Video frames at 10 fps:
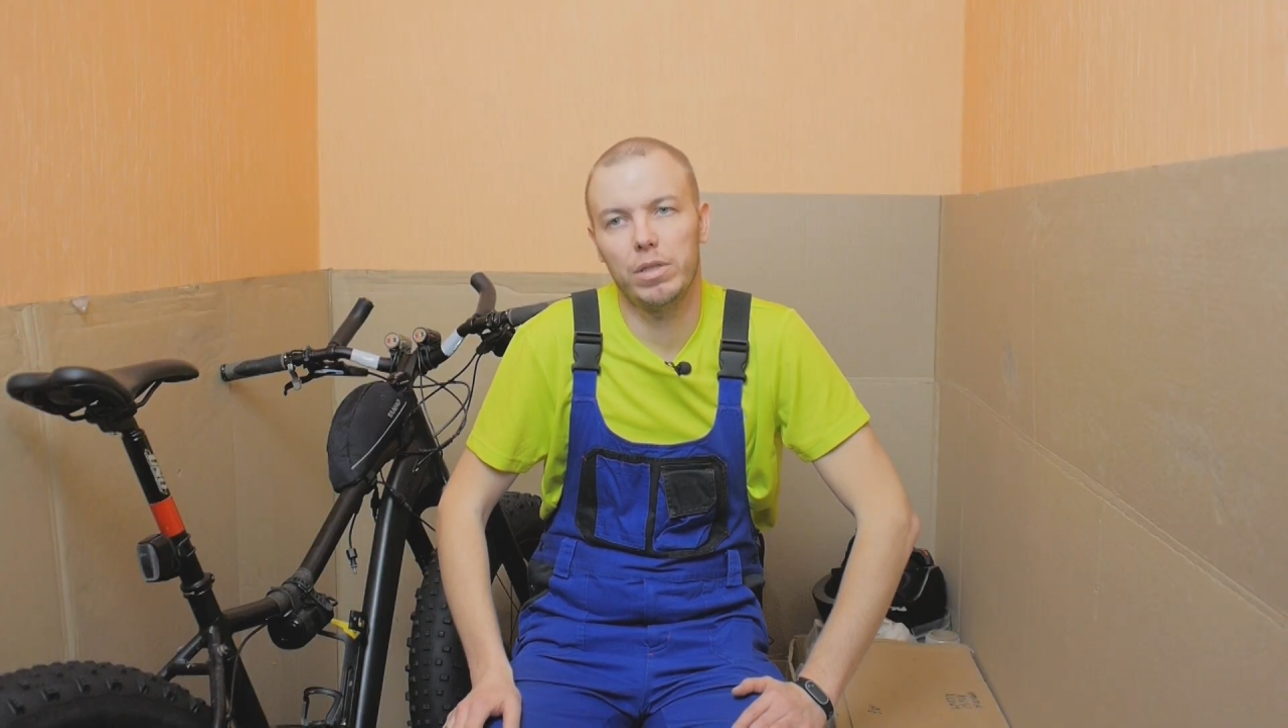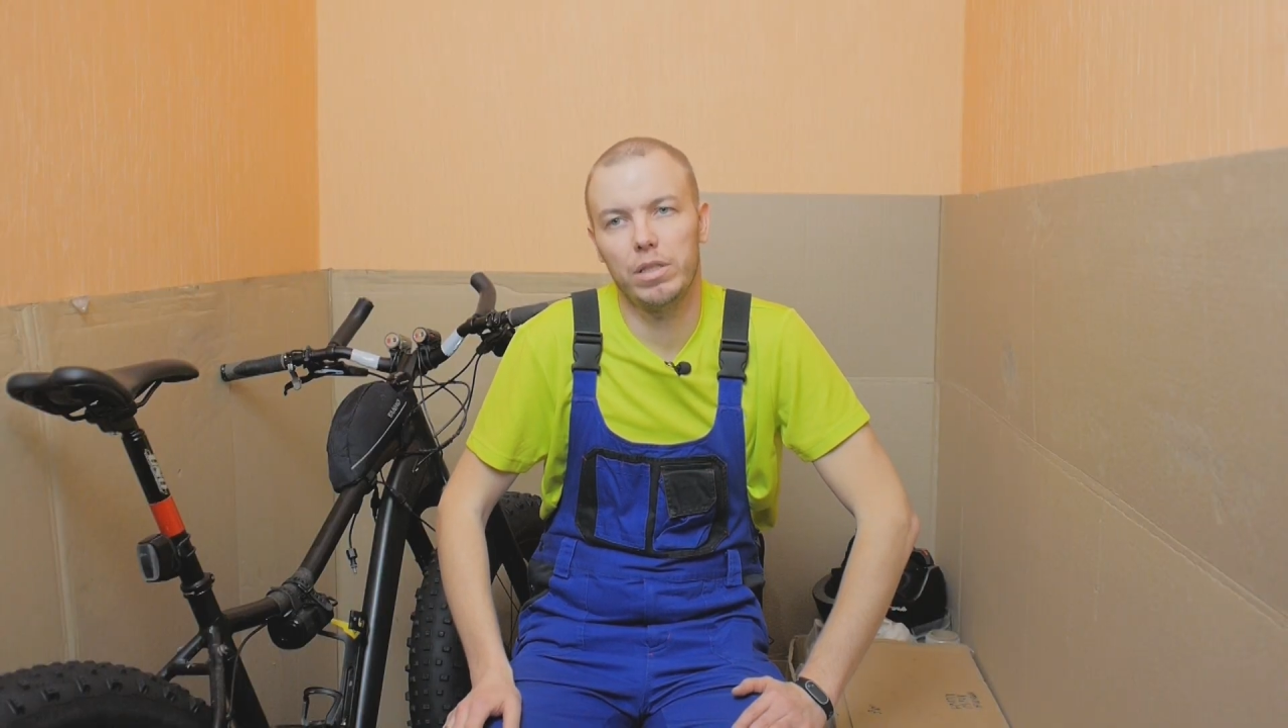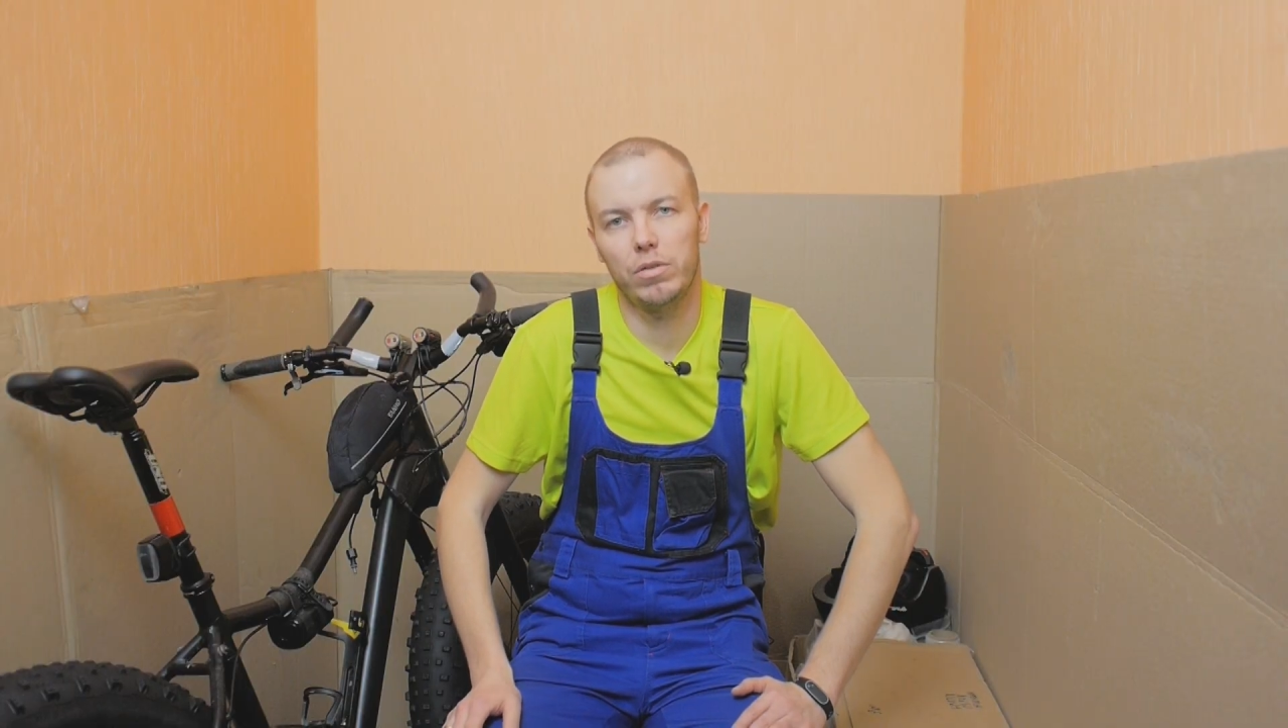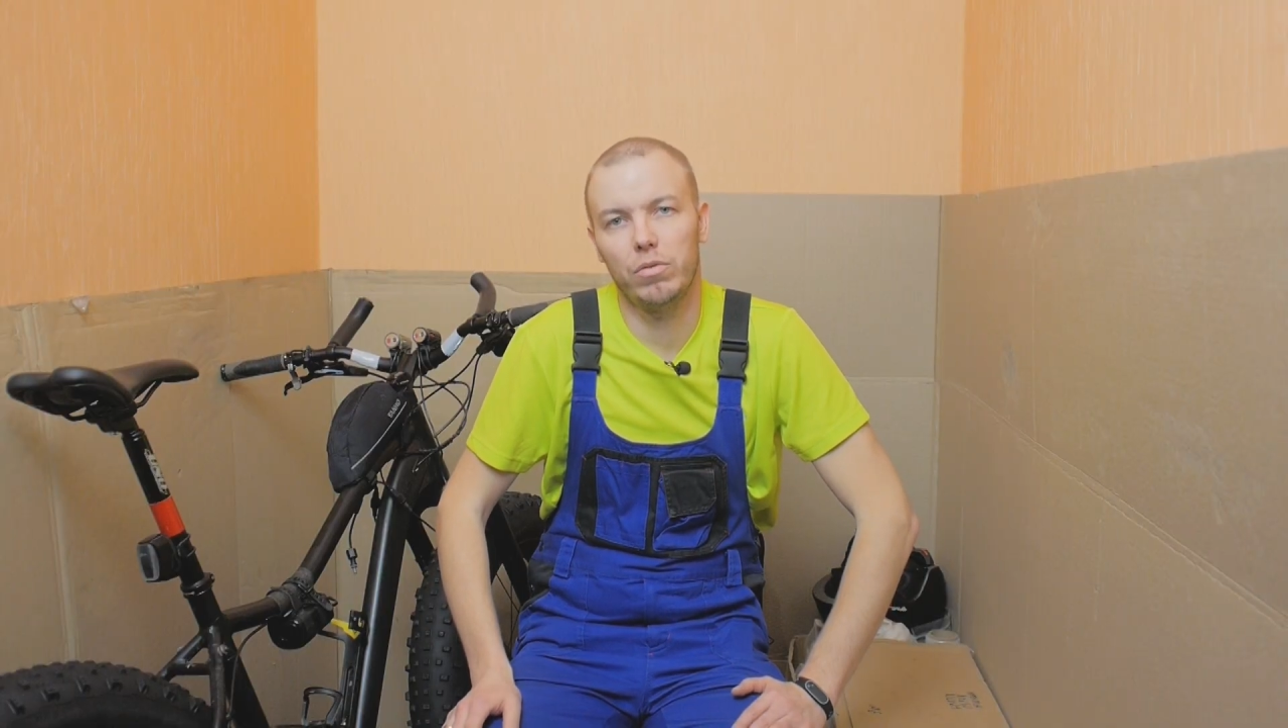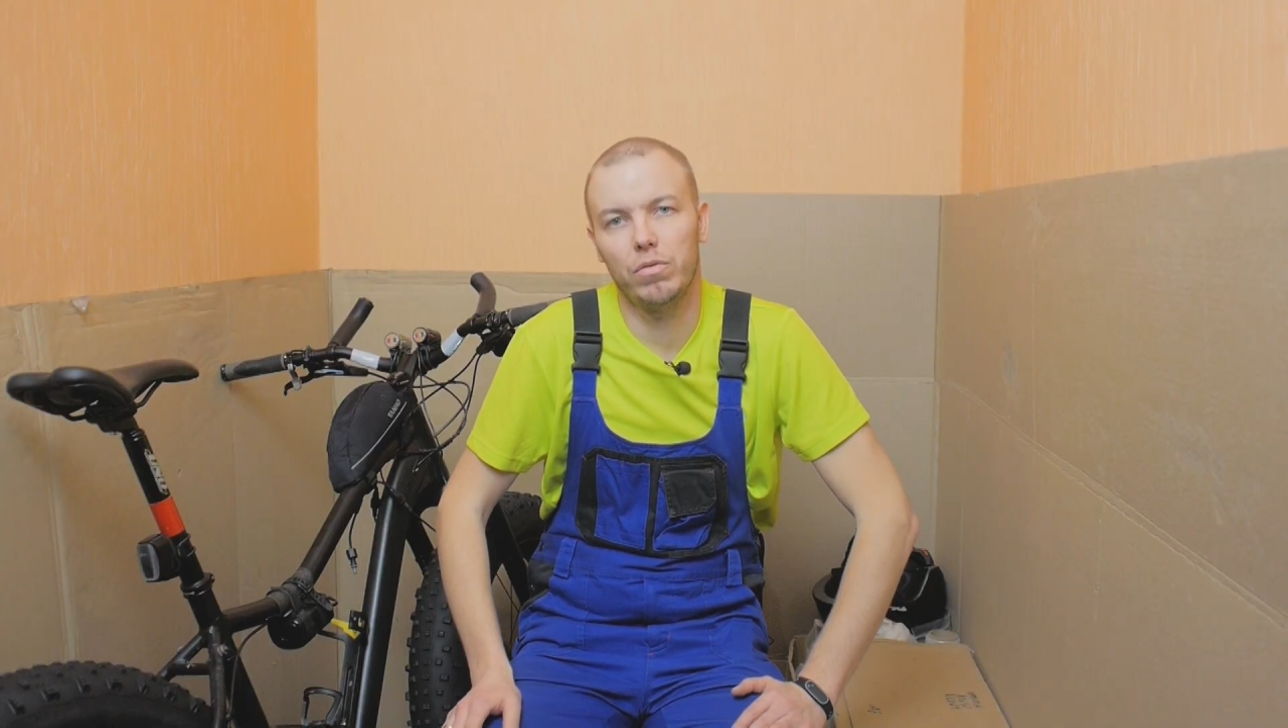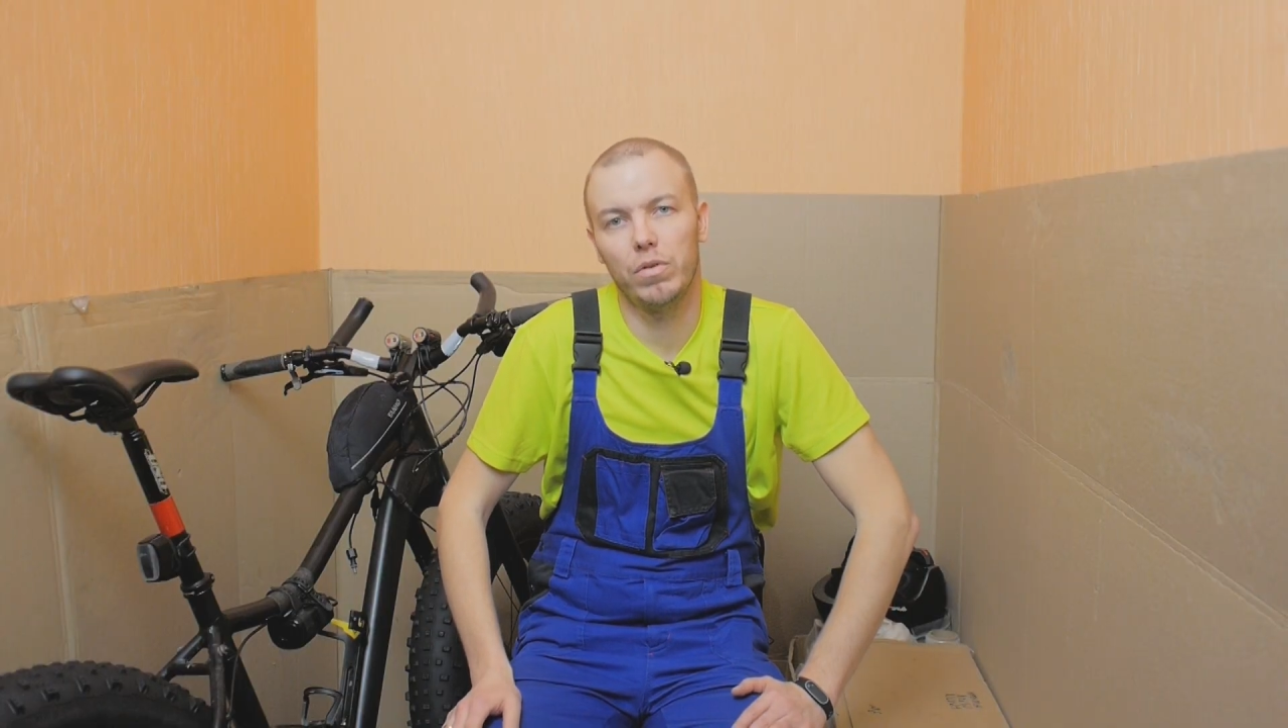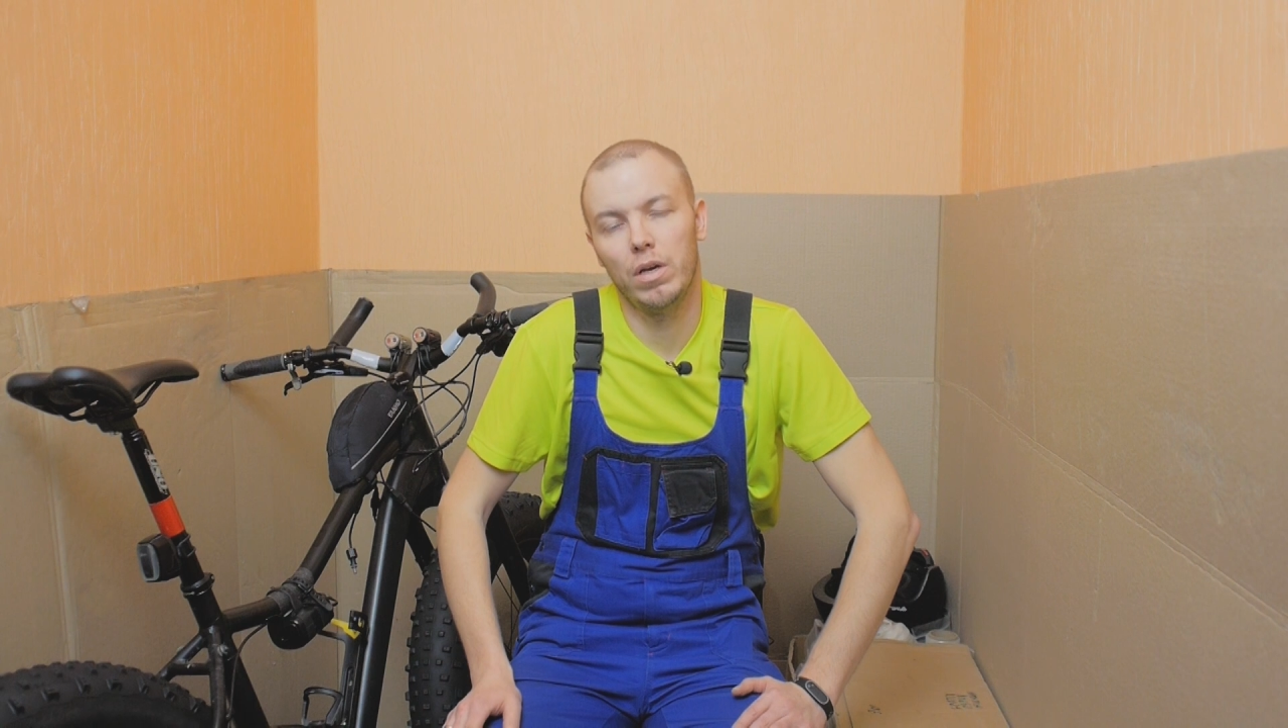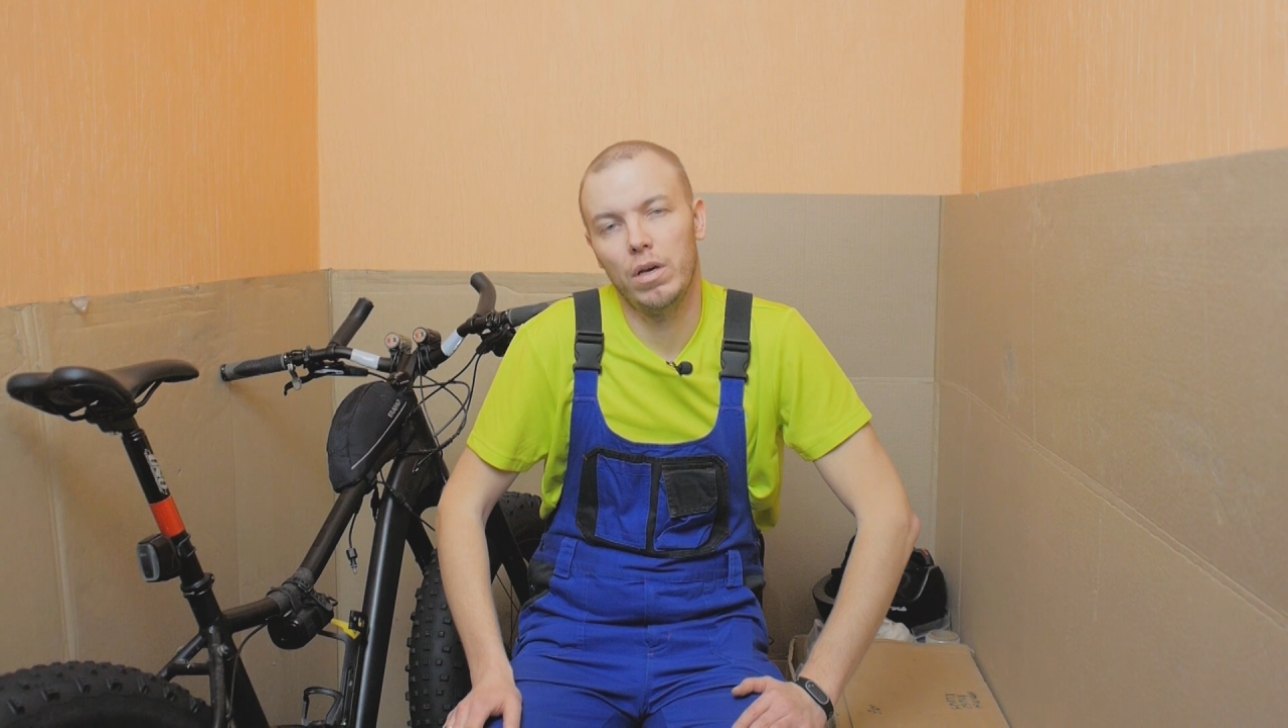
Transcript: прыжков.